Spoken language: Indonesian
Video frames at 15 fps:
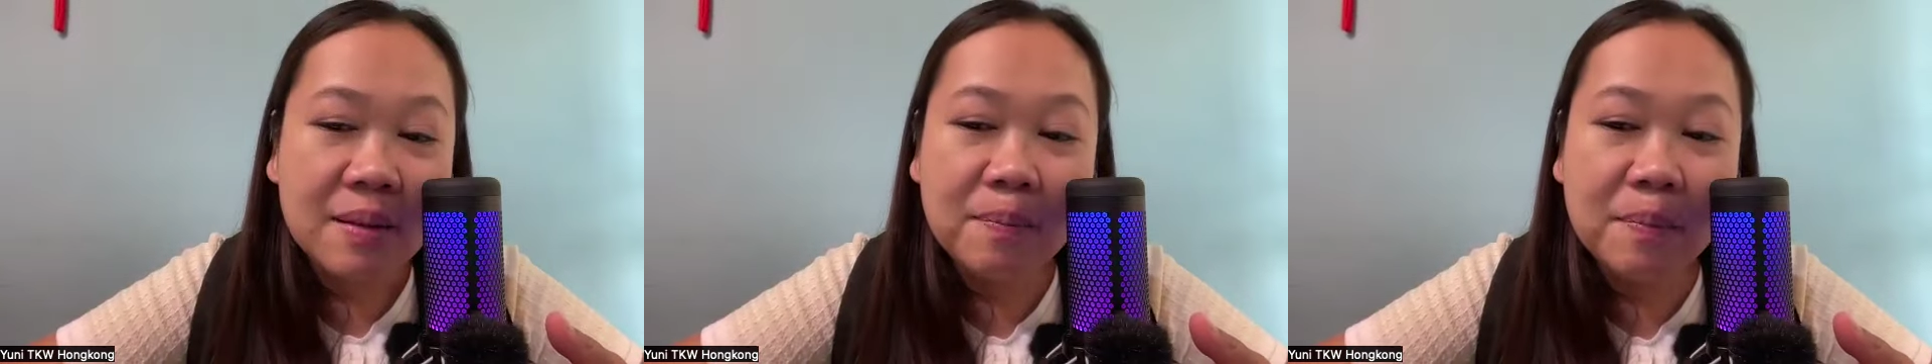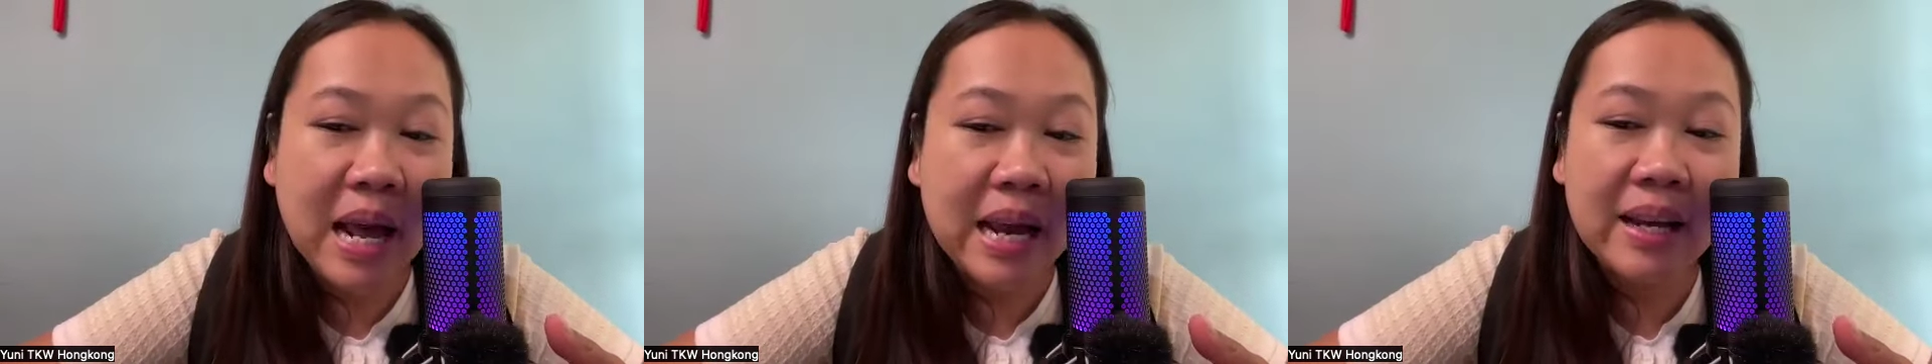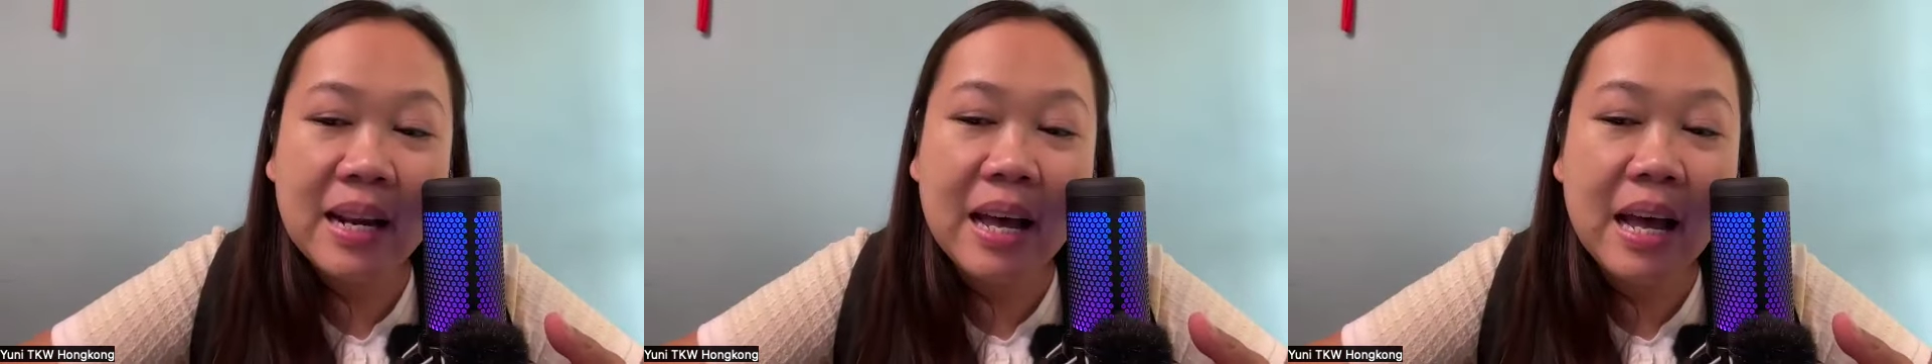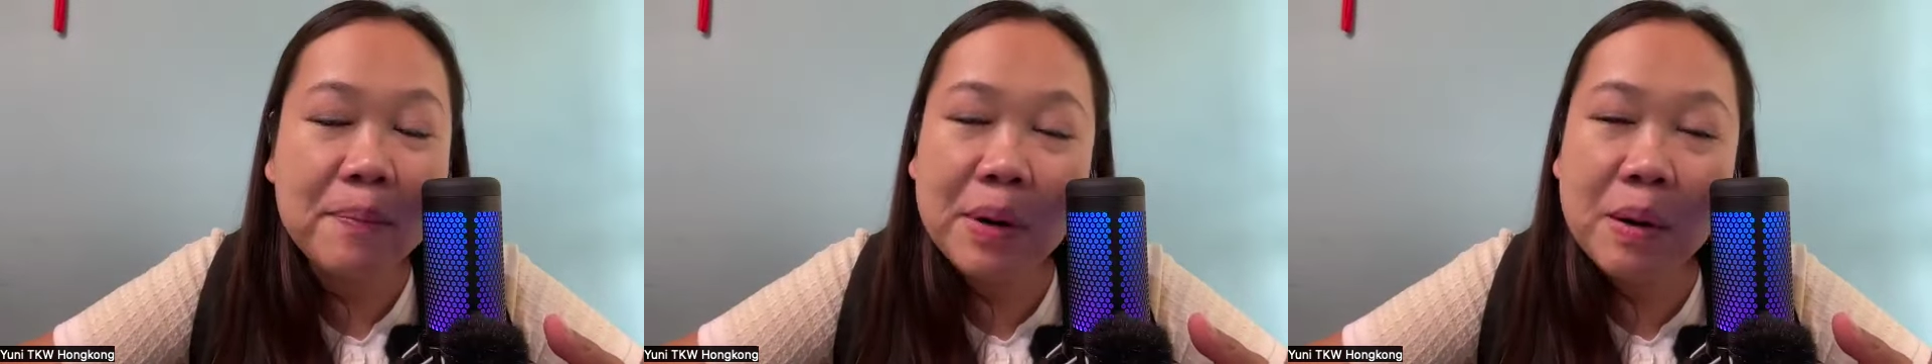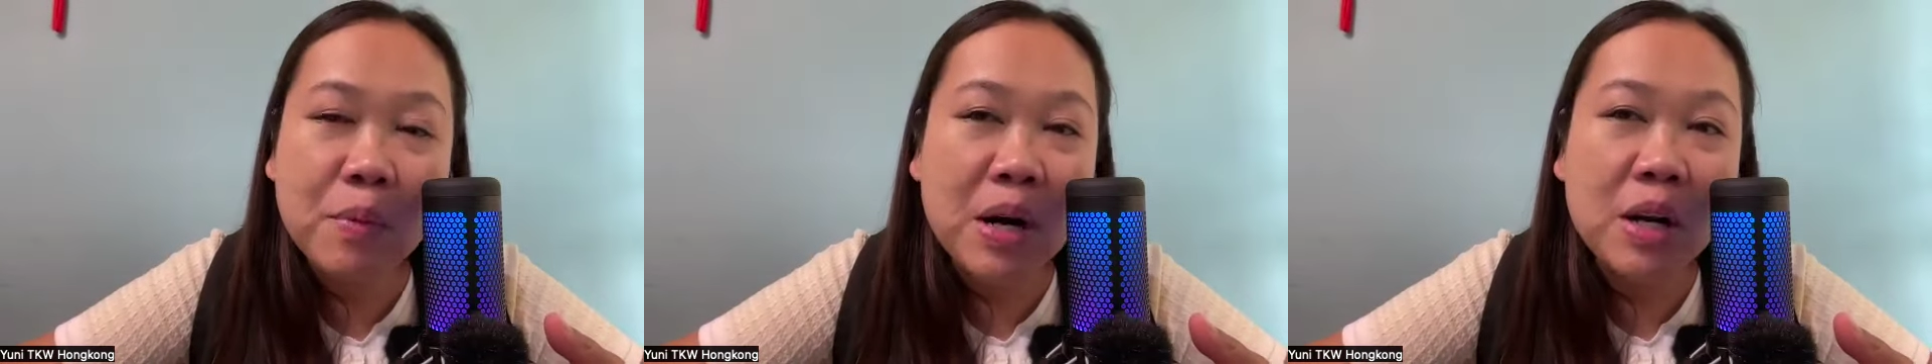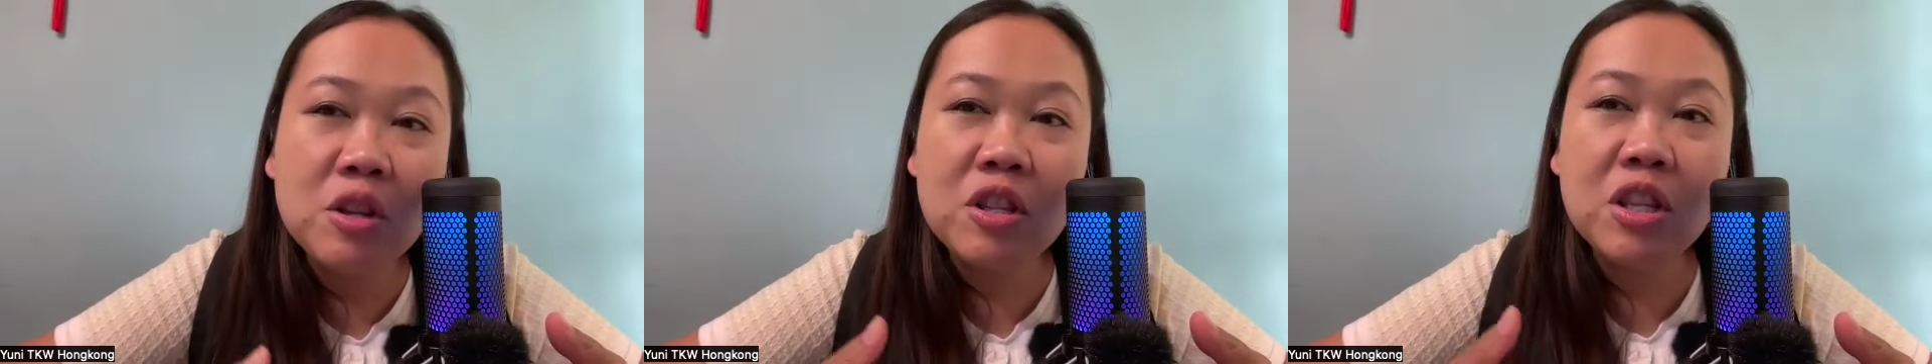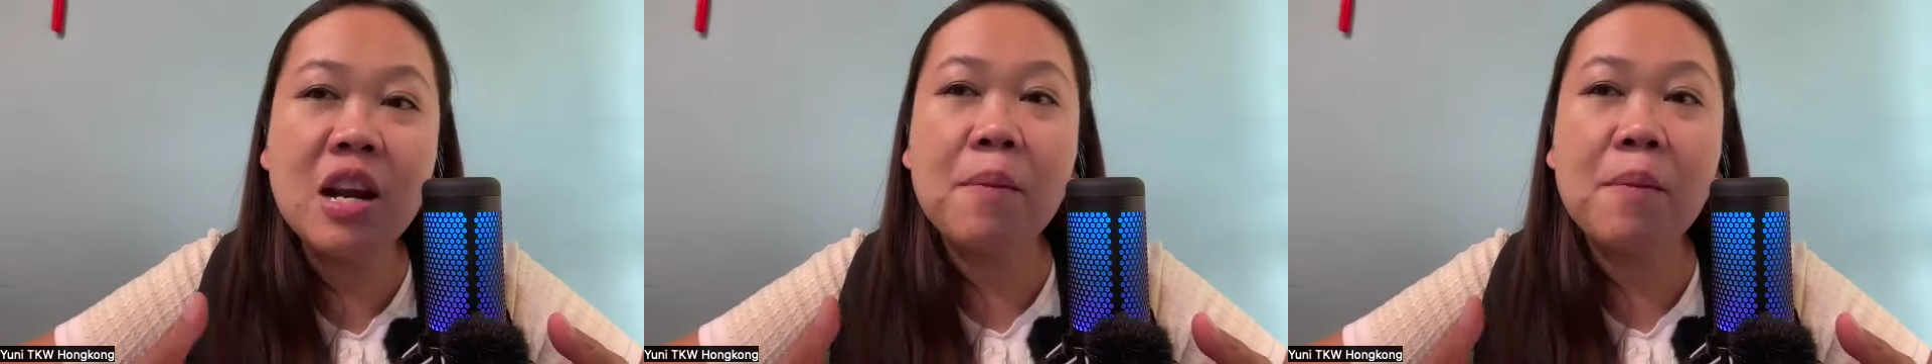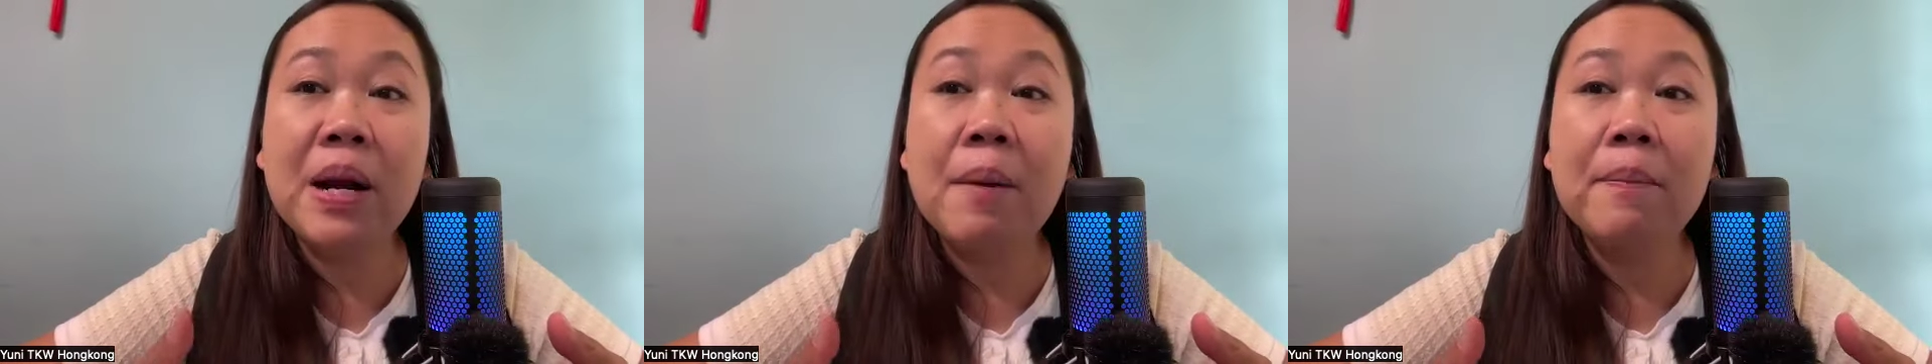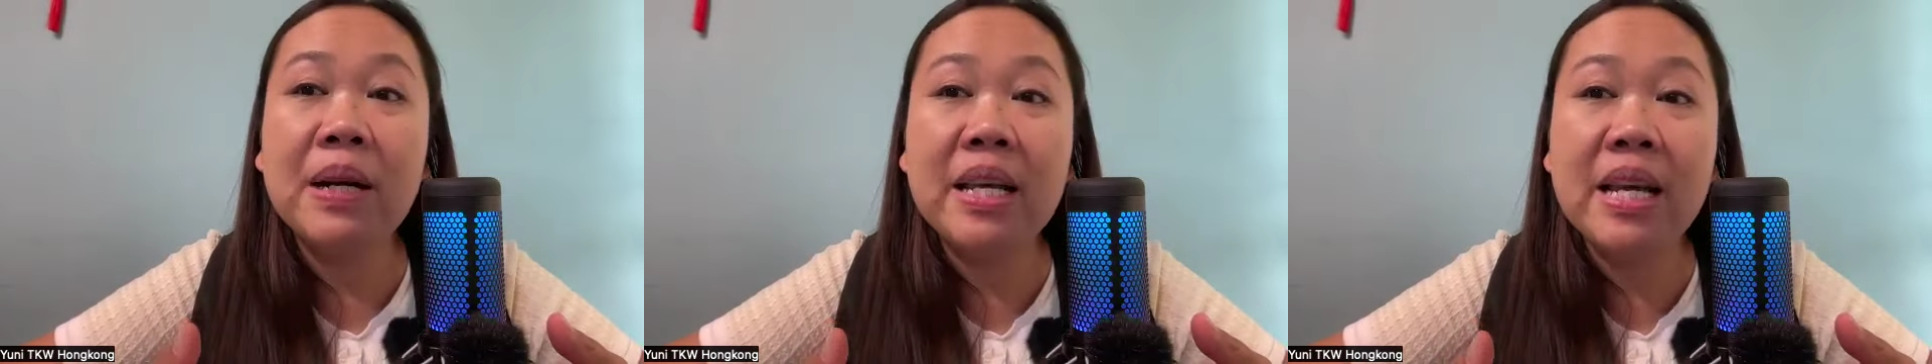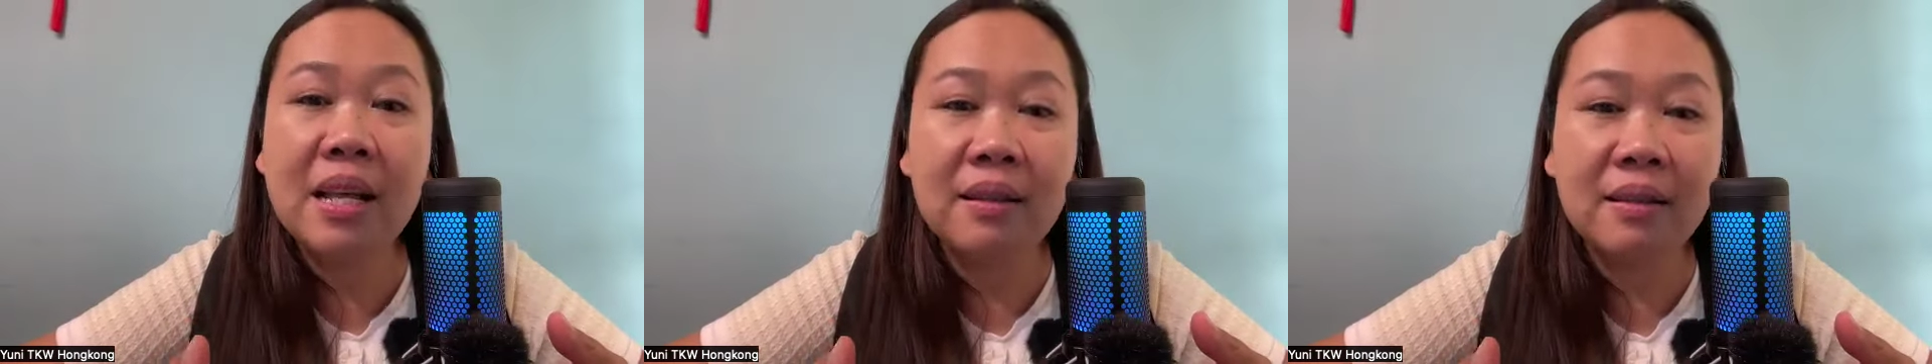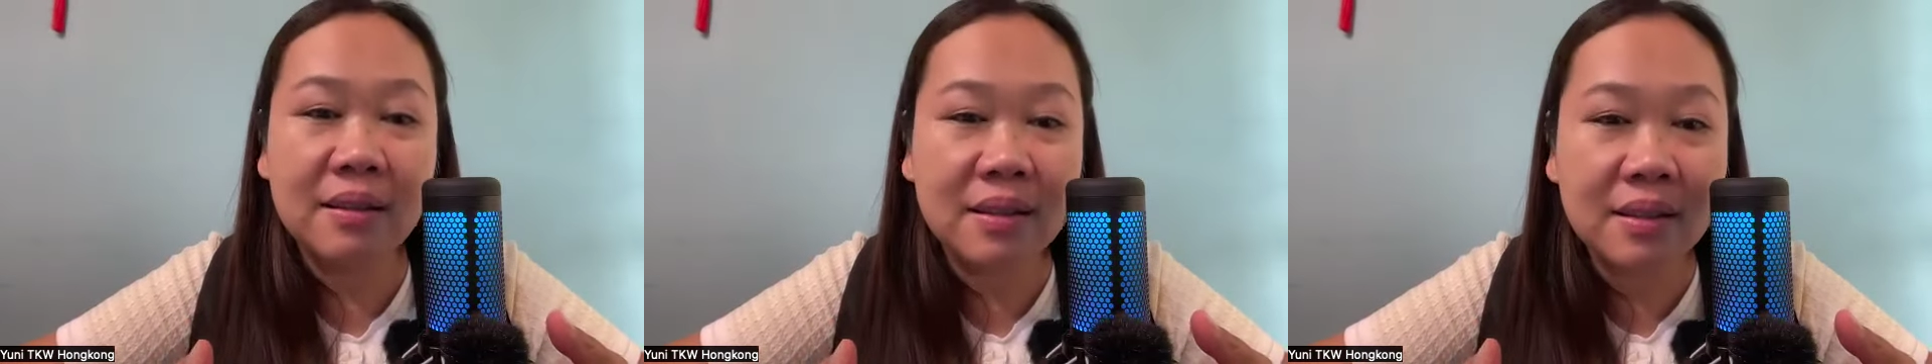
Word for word: laki, eh, perempuan itu tidak pernah melihat